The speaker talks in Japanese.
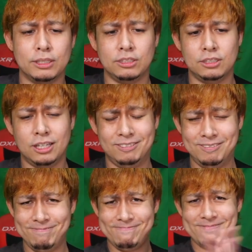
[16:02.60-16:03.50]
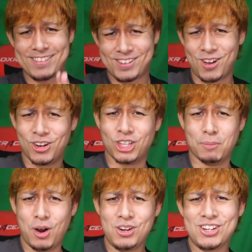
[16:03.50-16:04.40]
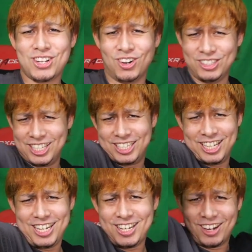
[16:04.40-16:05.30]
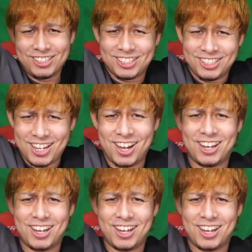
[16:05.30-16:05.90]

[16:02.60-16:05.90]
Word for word: ますんで。今後ともごひいきよろしくお